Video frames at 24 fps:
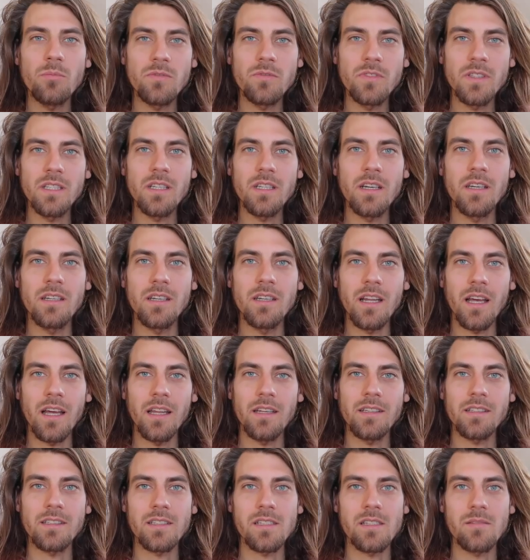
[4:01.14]
kommt wieder in ein
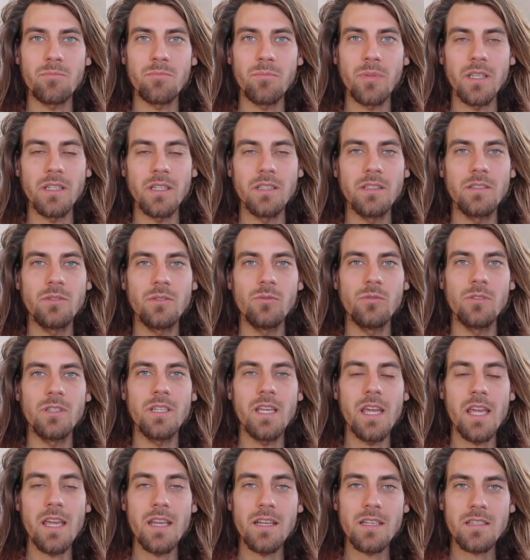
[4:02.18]
anderes Bild. Du
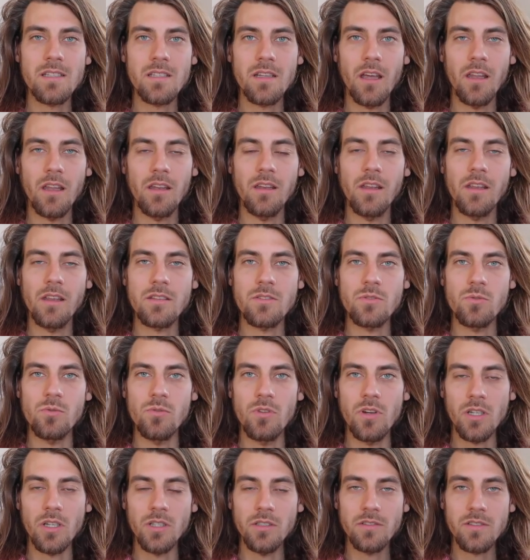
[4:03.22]
gehst anders, du
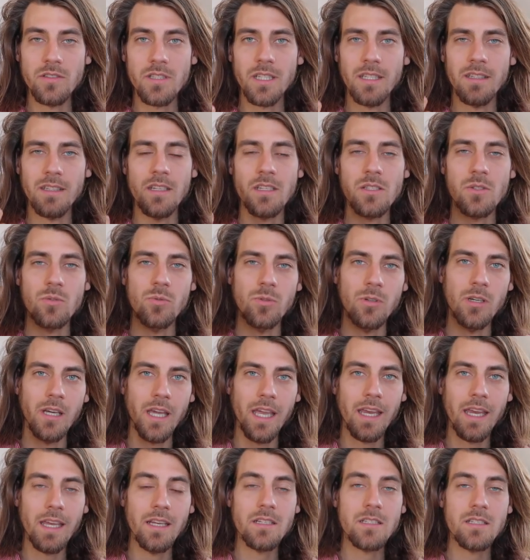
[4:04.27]
läufst anders, du
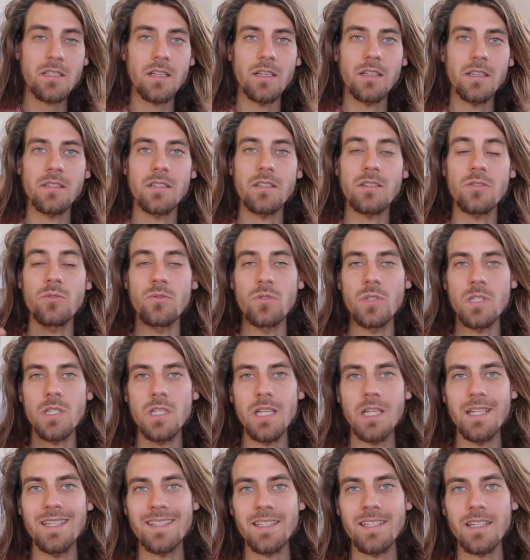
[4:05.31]
redest anders, du
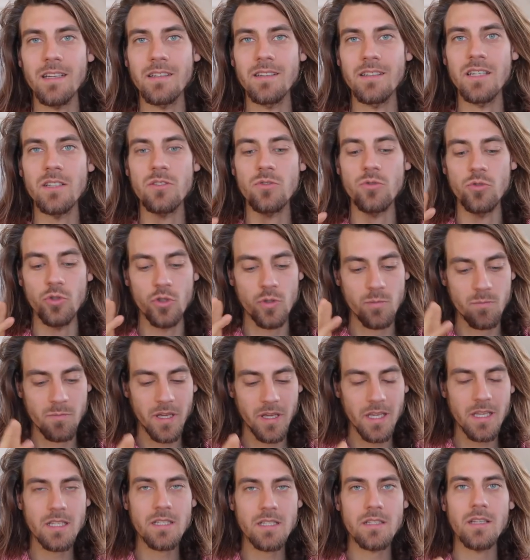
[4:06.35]
sitzt anders, du
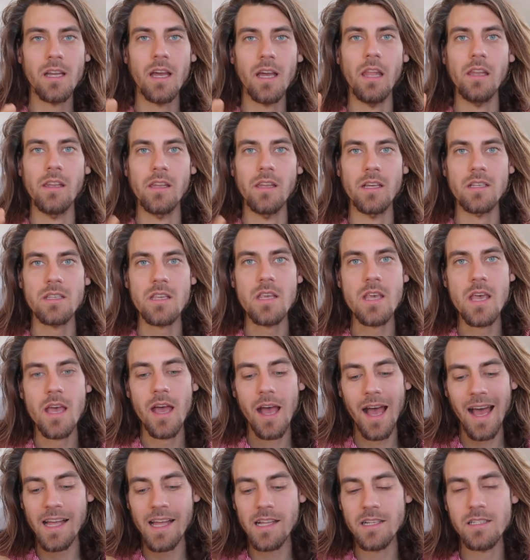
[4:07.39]
sprichst anders.
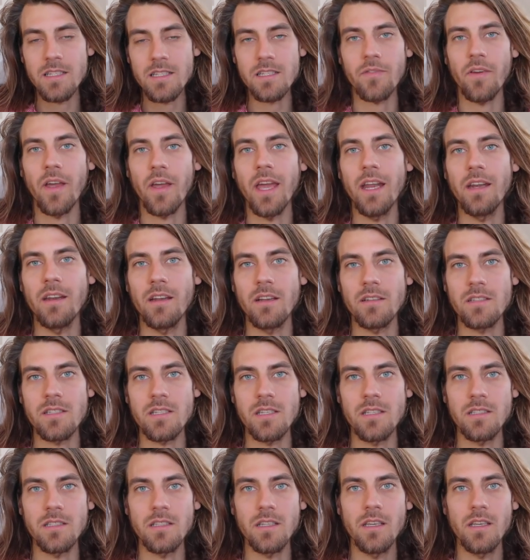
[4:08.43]
Alles verändert
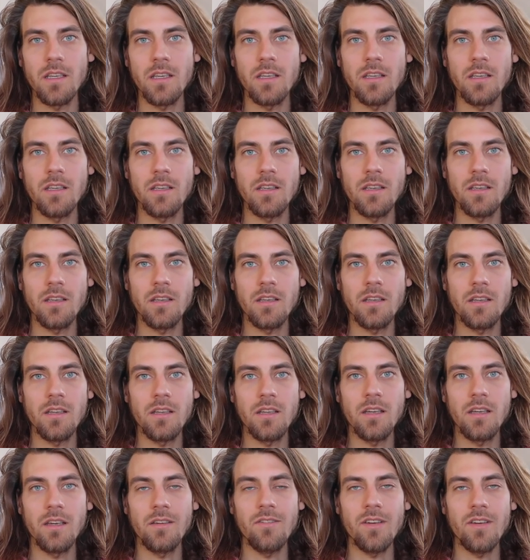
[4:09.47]
sich.
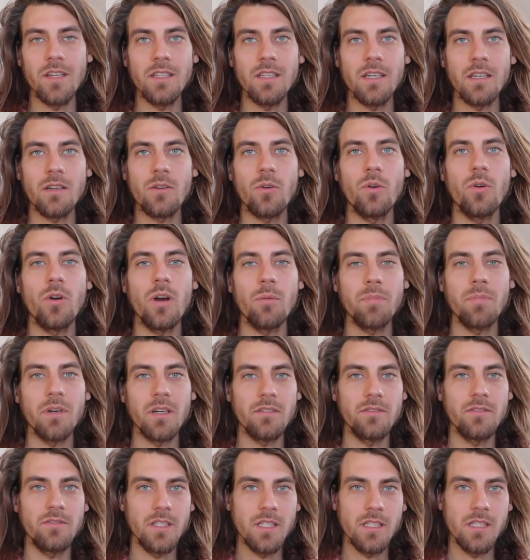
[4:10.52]
Wenn der
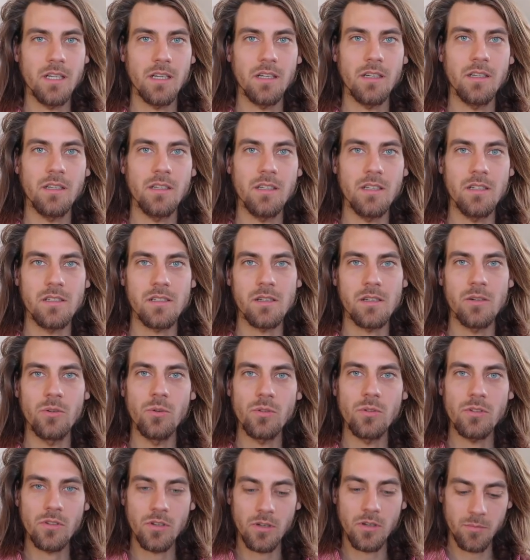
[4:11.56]
Körper wieder ins
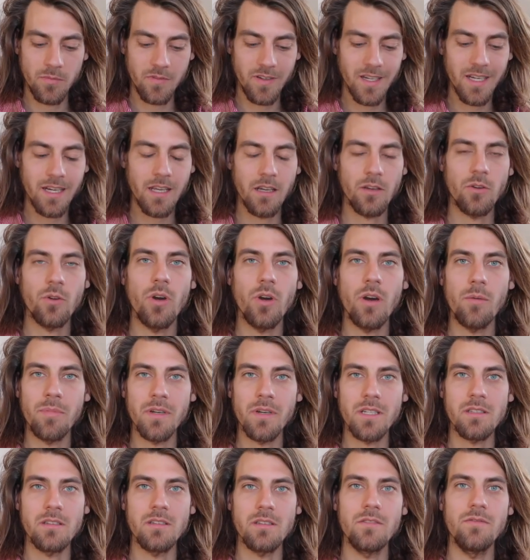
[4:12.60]
Lot kommt, wenn der
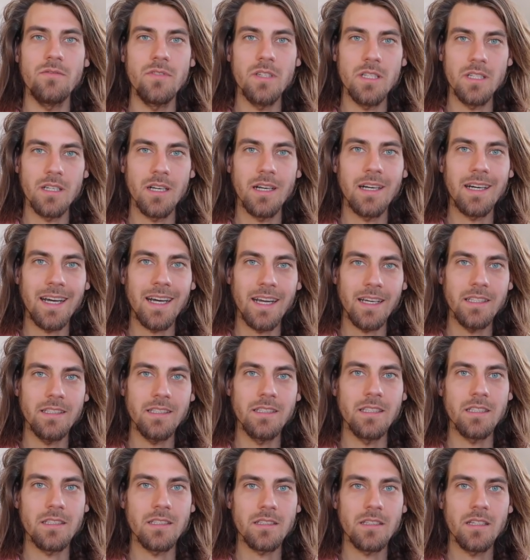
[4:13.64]
Körper sich wieder
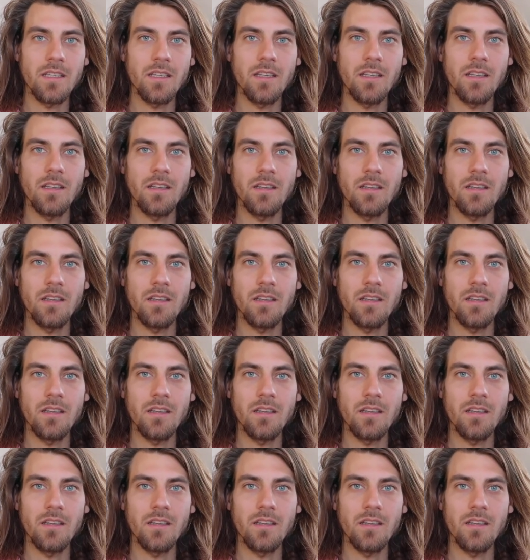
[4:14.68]
reinigt.